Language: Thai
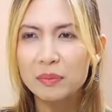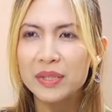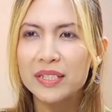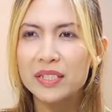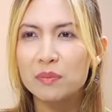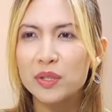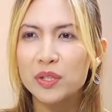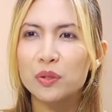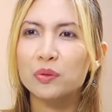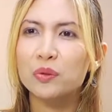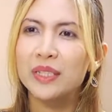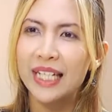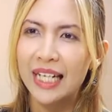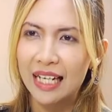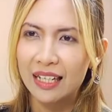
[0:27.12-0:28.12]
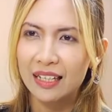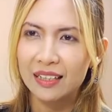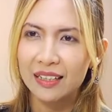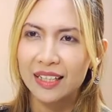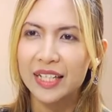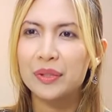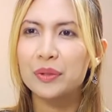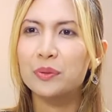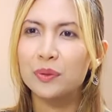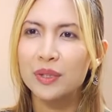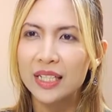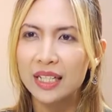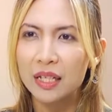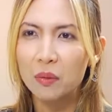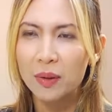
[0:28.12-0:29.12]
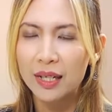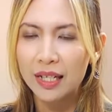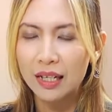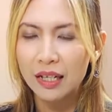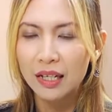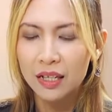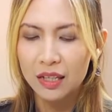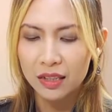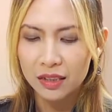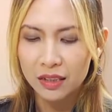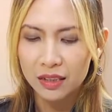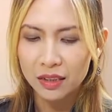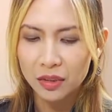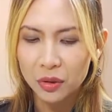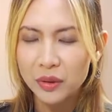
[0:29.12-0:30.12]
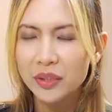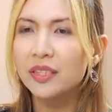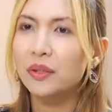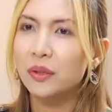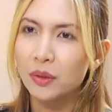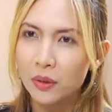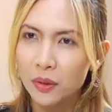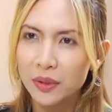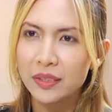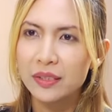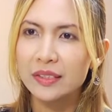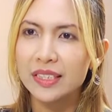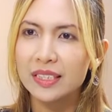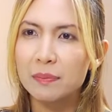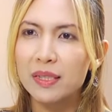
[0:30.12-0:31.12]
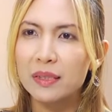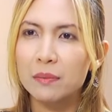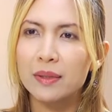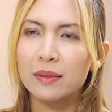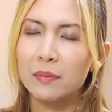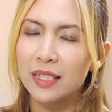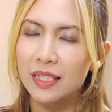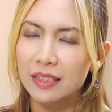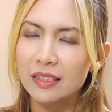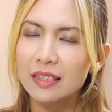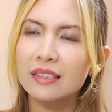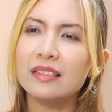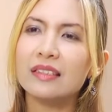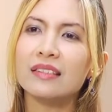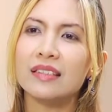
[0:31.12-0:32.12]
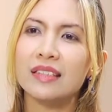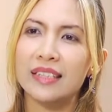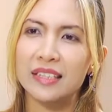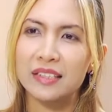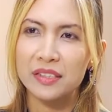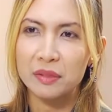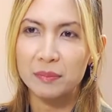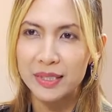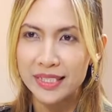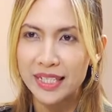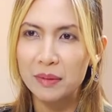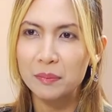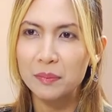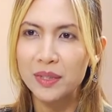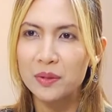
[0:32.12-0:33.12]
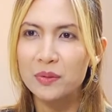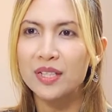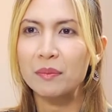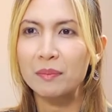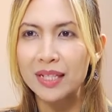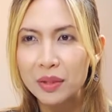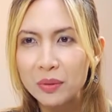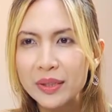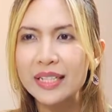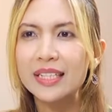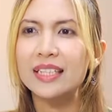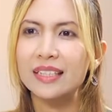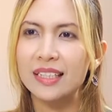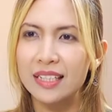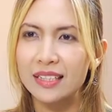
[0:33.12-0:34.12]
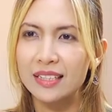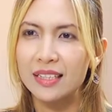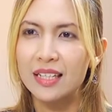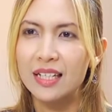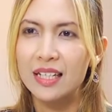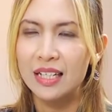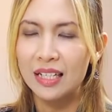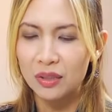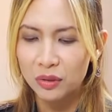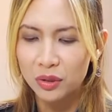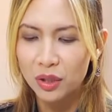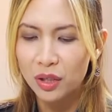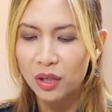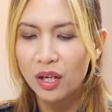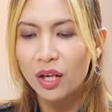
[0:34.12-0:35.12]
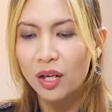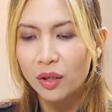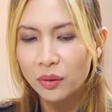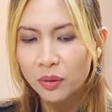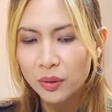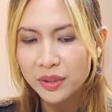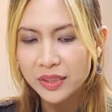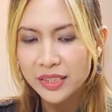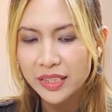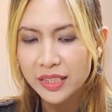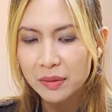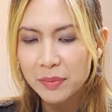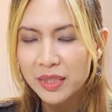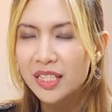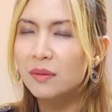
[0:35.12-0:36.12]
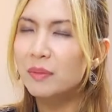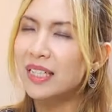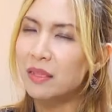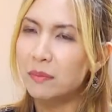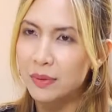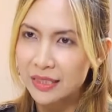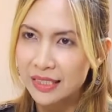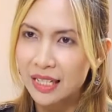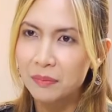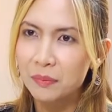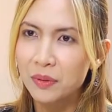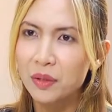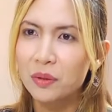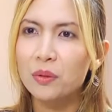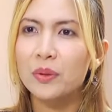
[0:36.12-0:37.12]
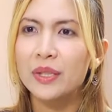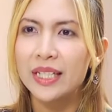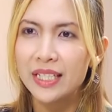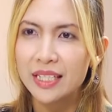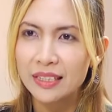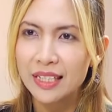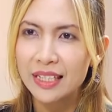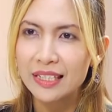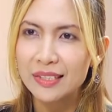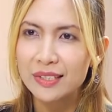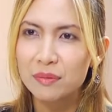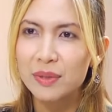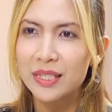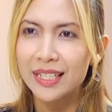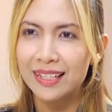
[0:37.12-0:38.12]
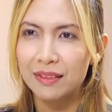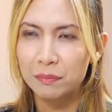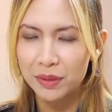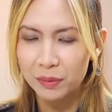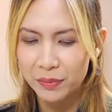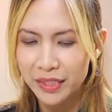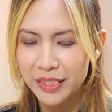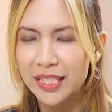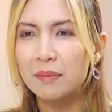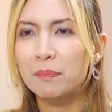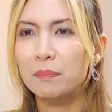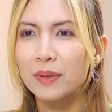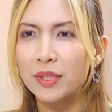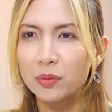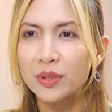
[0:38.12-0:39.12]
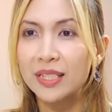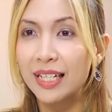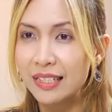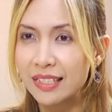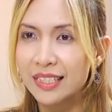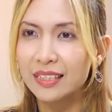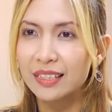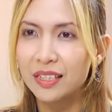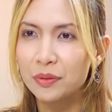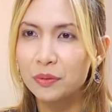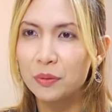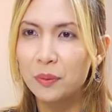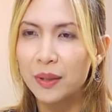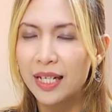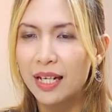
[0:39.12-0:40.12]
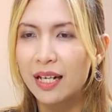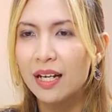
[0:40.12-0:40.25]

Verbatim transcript: มนี้จะมียกตัวอย่างให้ดูนะคะว่าคนหนึ่งคนที่เป็นพนักงานเงินเดือนกินเงินประจำเขาสามารถรวยได้ยังไงแล้วก็คนที่ไม่ได้ทำงานประจำเขารวยได้ยังไงจะมีการเปรียบเทียบเป็นตัวอย่างจริงให้ดูว่า